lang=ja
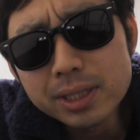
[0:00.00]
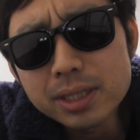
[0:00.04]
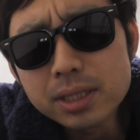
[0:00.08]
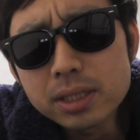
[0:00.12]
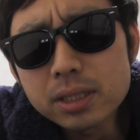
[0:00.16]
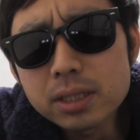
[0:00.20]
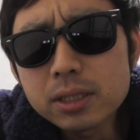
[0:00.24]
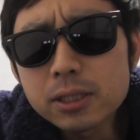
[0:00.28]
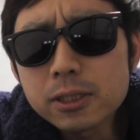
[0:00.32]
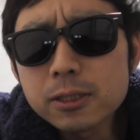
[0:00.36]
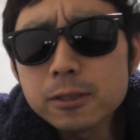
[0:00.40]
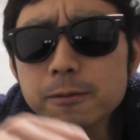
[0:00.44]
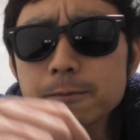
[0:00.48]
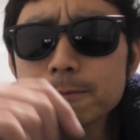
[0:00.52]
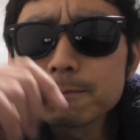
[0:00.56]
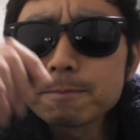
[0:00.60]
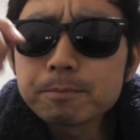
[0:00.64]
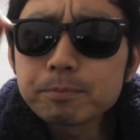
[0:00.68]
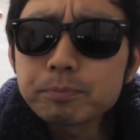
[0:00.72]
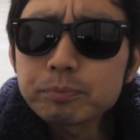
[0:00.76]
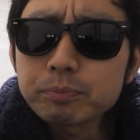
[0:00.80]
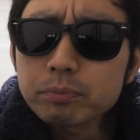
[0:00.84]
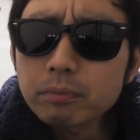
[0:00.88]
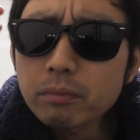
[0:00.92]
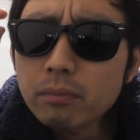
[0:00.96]
す。
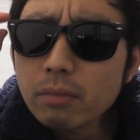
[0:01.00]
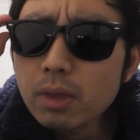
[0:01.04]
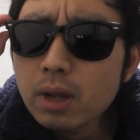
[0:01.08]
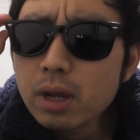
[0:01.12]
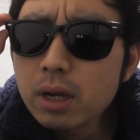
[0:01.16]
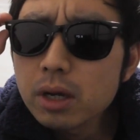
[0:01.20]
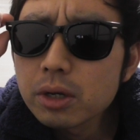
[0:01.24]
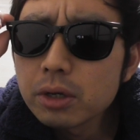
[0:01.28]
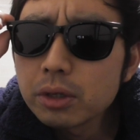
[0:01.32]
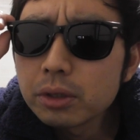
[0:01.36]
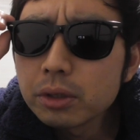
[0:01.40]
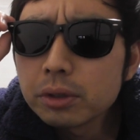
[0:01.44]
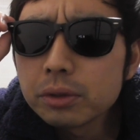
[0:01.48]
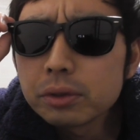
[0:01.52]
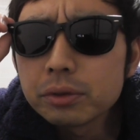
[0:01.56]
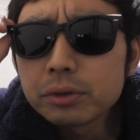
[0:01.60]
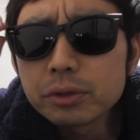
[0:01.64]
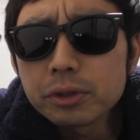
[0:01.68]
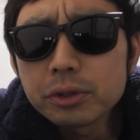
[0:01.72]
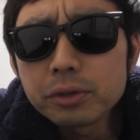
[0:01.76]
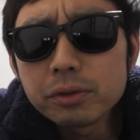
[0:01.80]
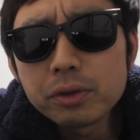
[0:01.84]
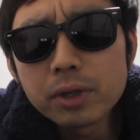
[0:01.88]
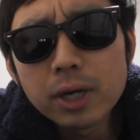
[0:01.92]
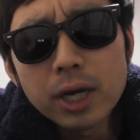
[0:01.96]

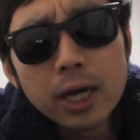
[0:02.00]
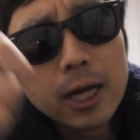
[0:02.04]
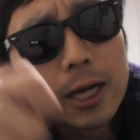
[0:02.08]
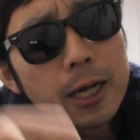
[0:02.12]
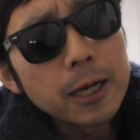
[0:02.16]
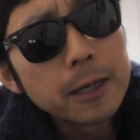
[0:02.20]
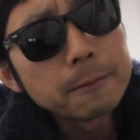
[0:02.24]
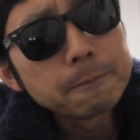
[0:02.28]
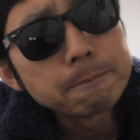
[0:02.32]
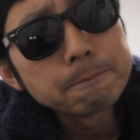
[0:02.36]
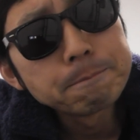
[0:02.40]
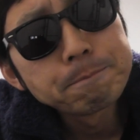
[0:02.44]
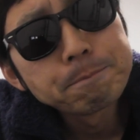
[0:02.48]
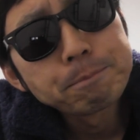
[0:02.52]
というのが、